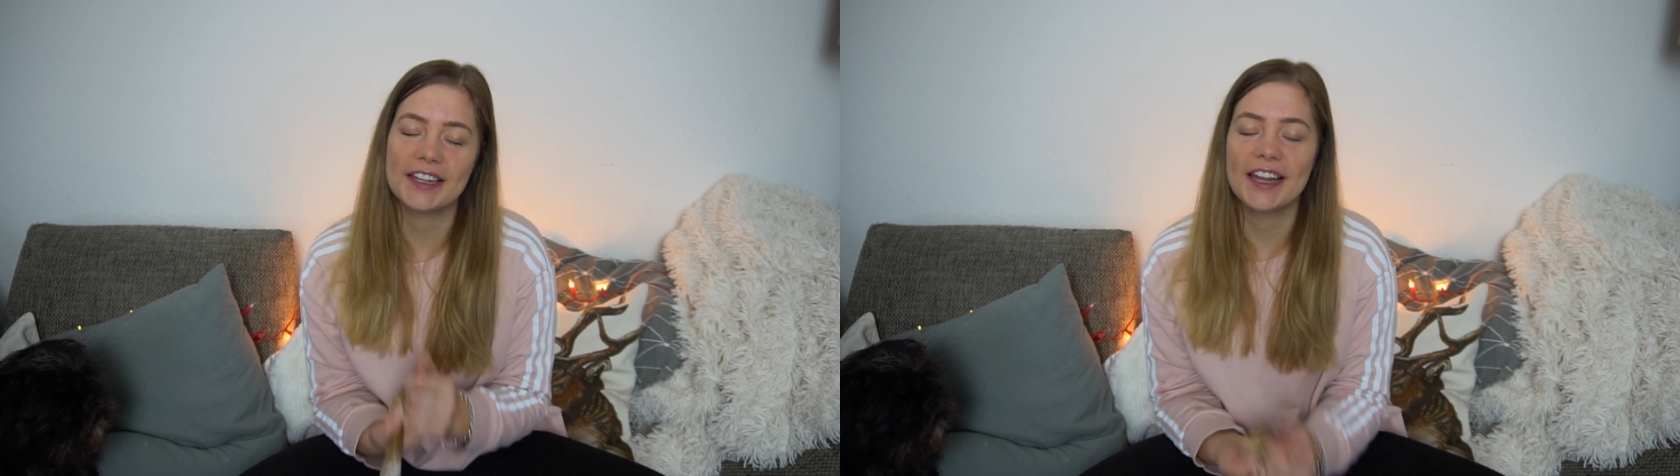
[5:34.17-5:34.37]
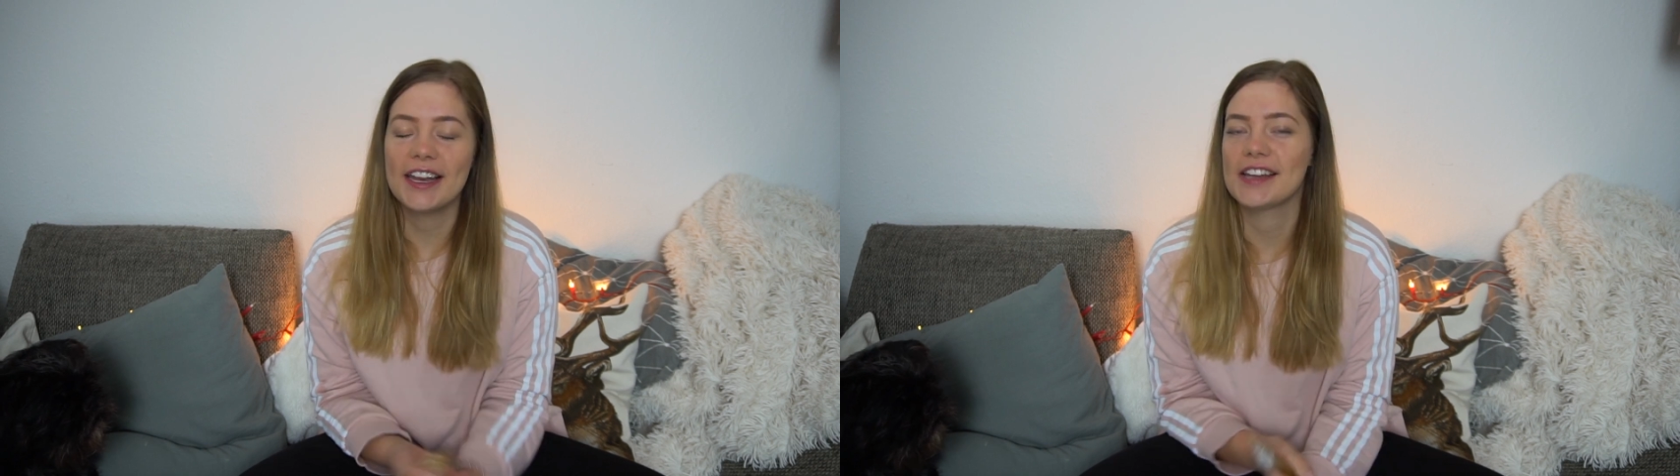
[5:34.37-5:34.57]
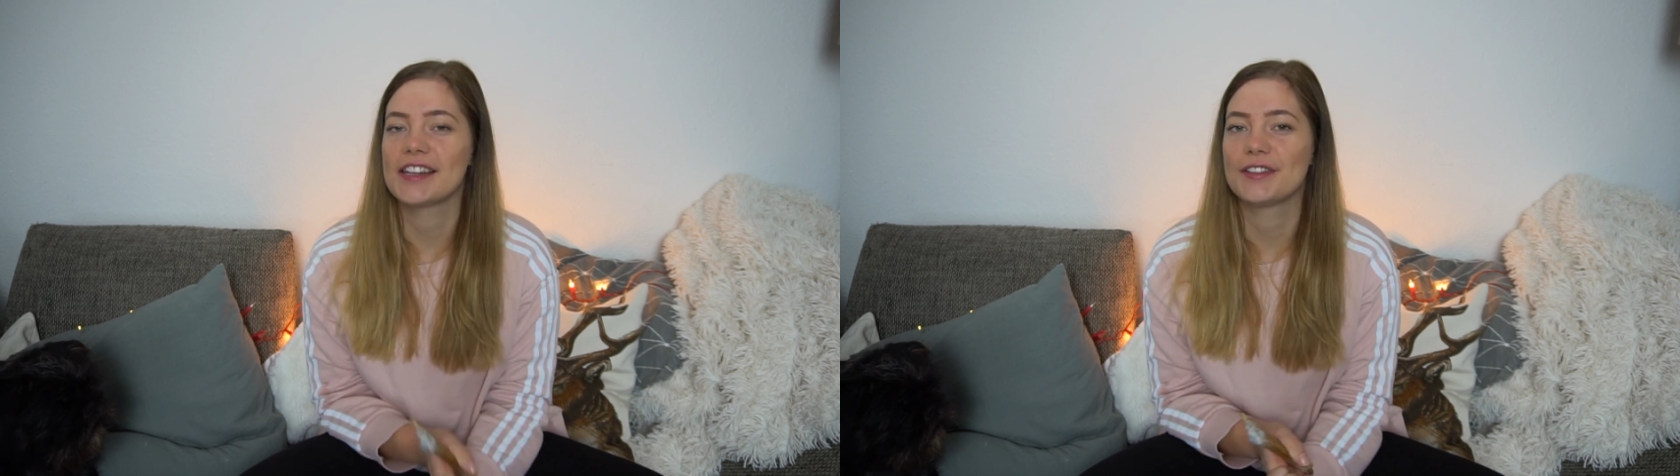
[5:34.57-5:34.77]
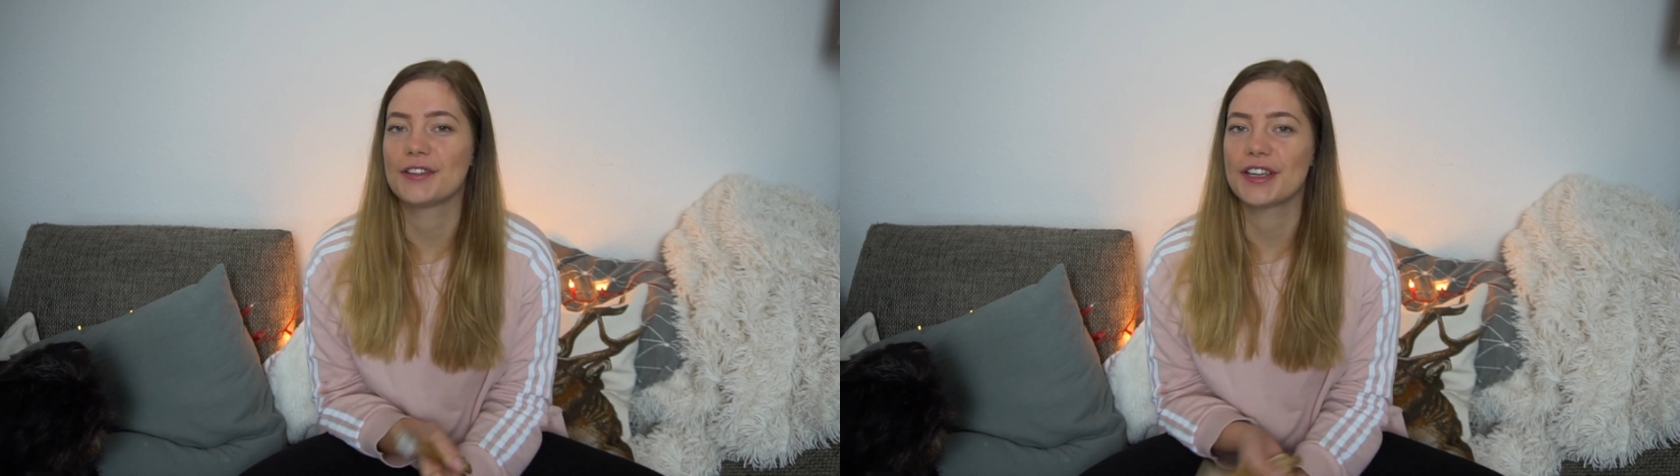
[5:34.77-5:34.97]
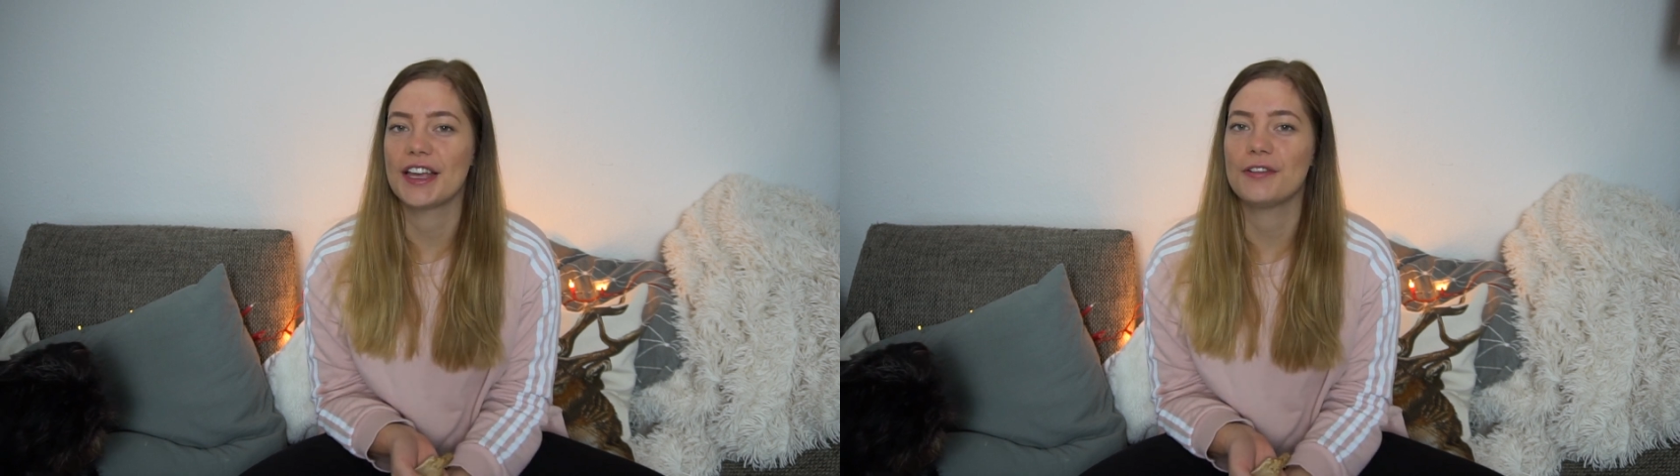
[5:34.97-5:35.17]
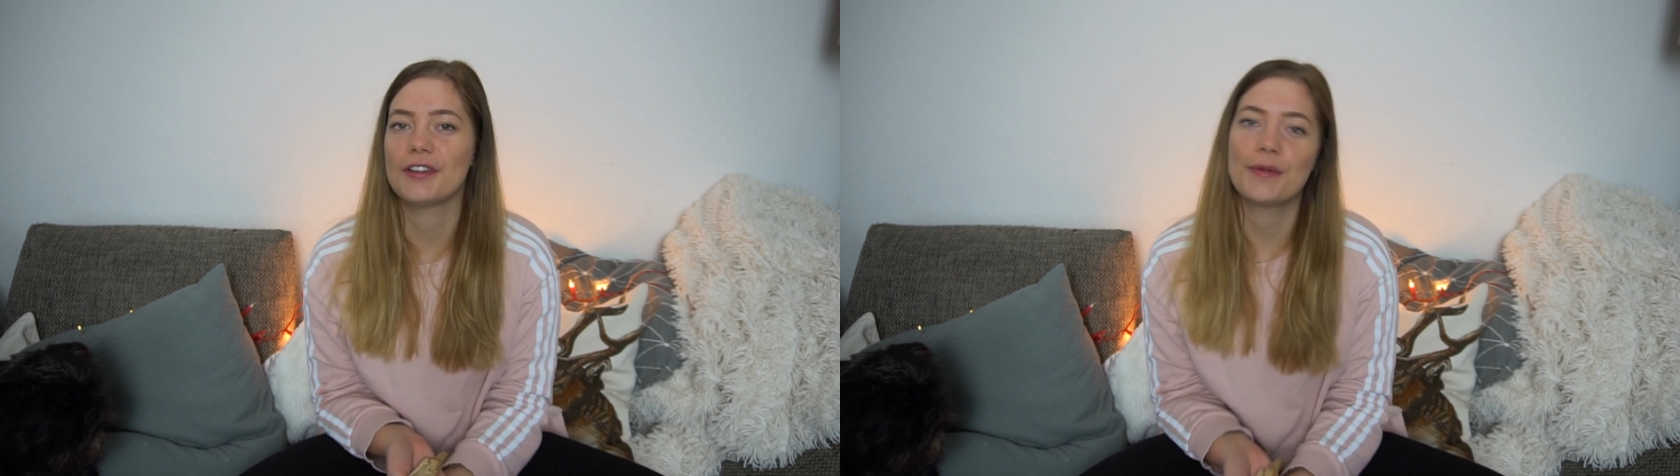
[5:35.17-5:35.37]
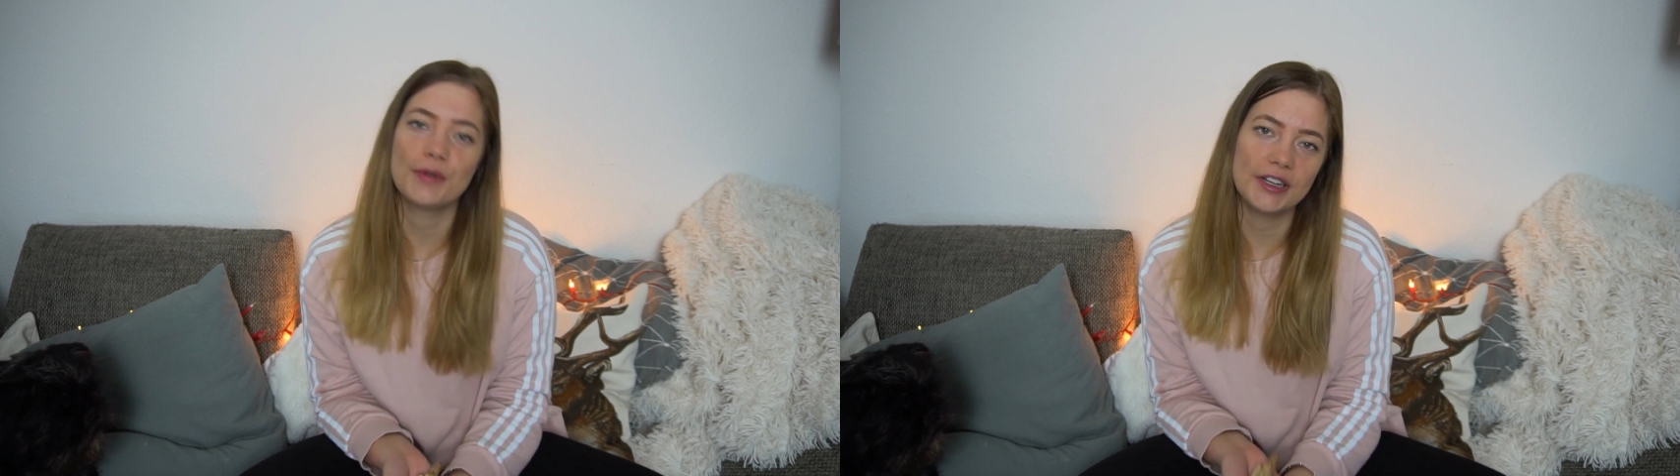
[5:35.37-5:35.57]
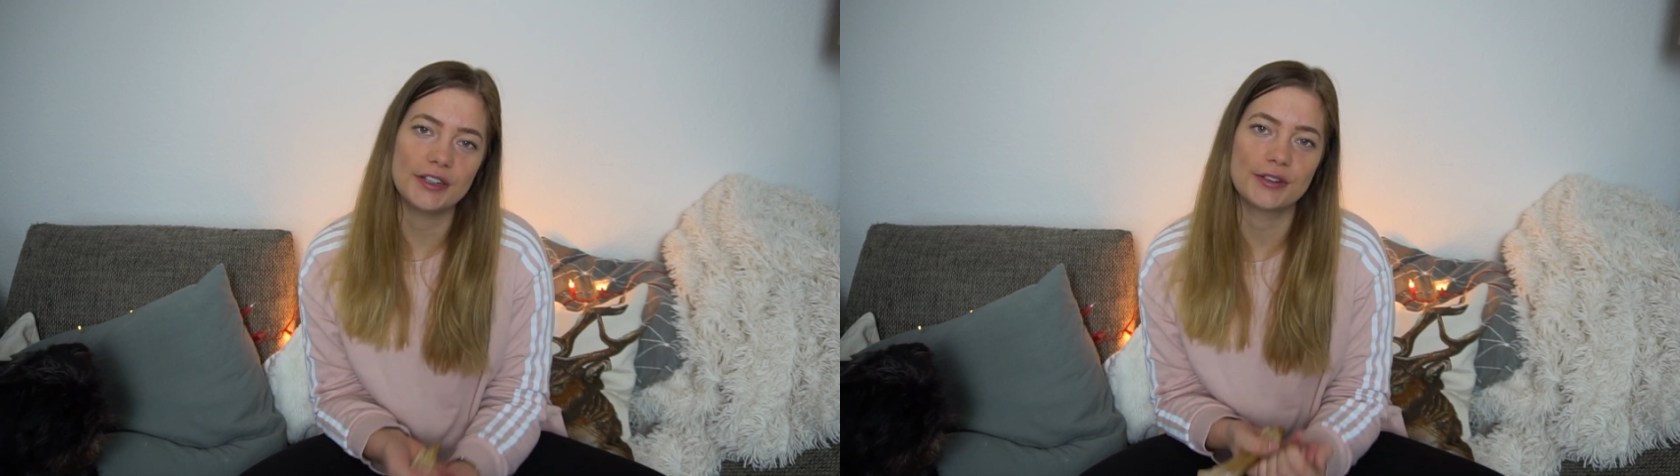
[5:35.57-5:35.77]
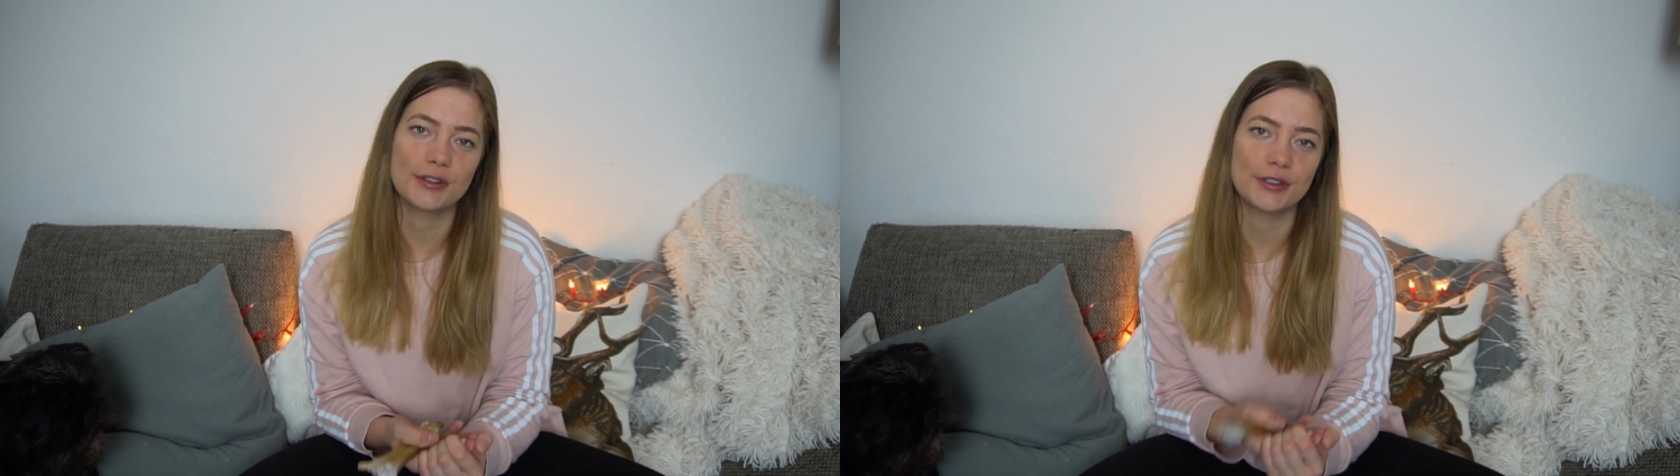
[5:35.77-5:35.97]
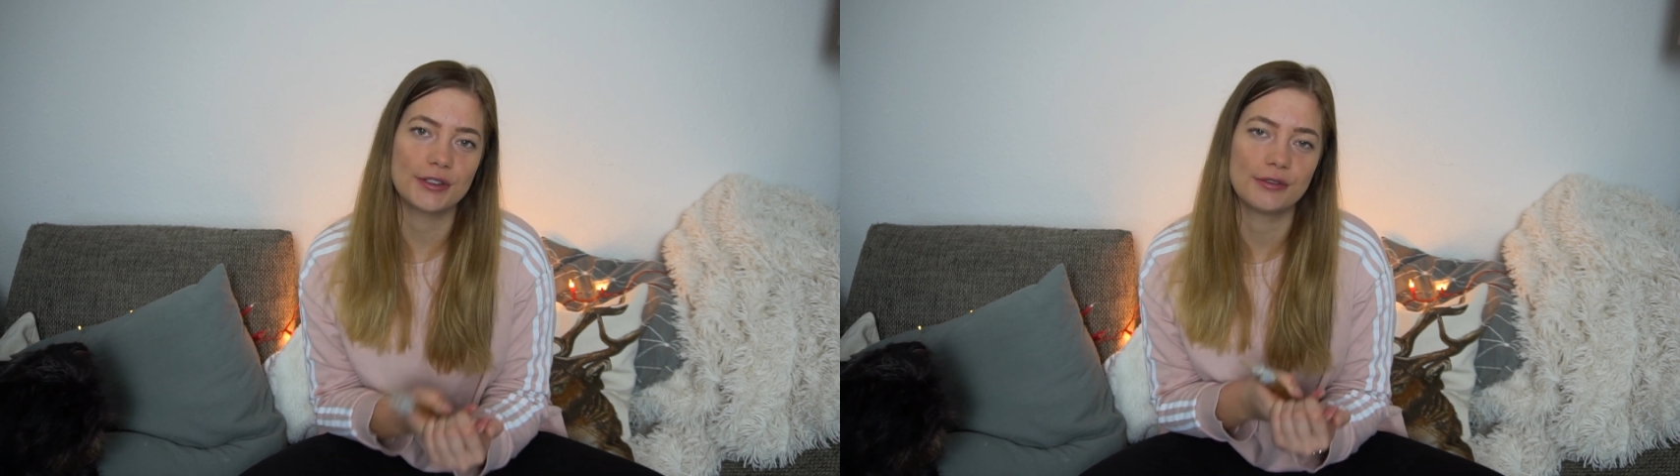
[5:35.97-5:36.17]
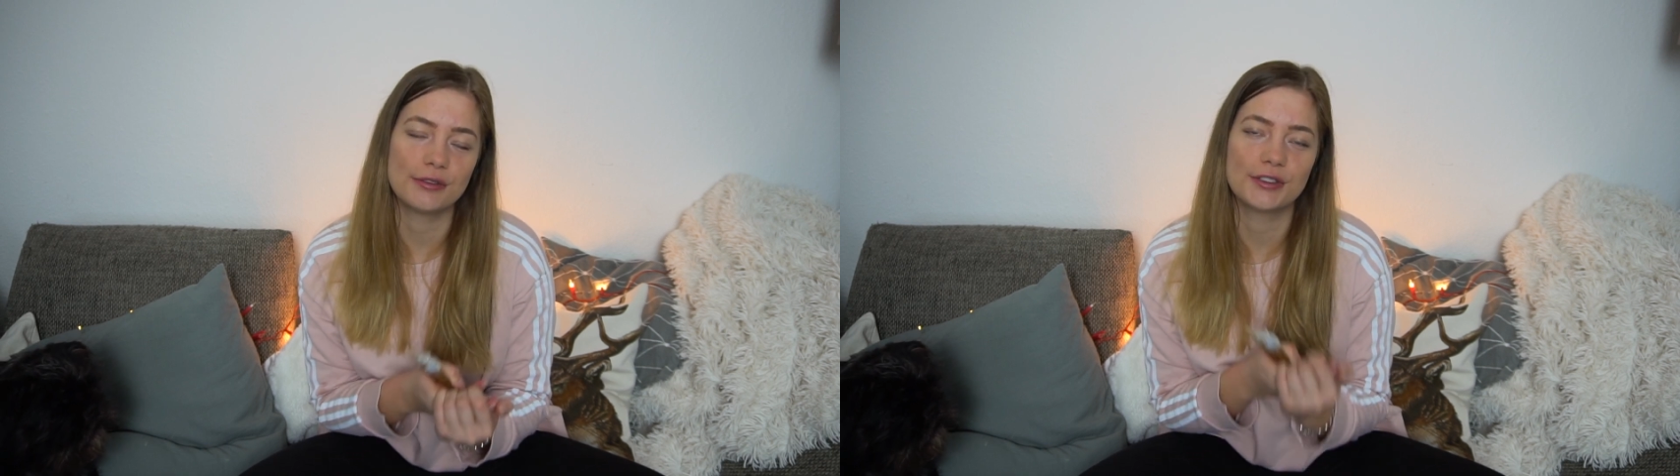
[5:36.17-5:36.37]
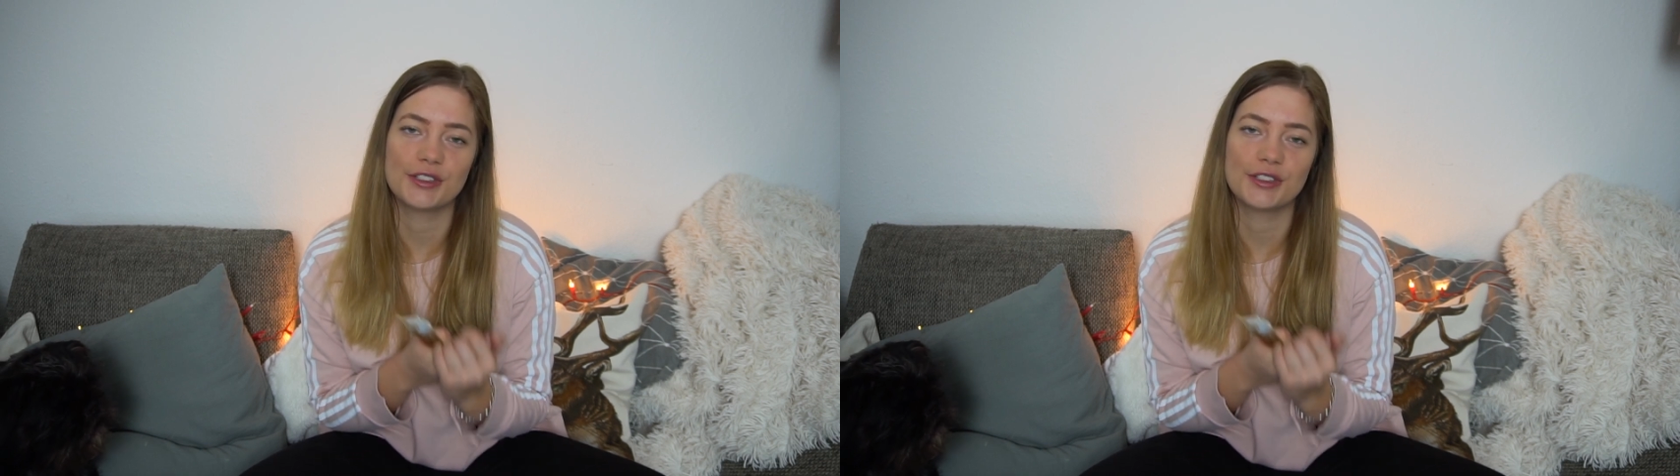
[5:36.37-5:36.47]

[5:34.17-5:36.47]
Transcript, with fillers: dann ändert das doch gerne und abonniert uns kostenlos.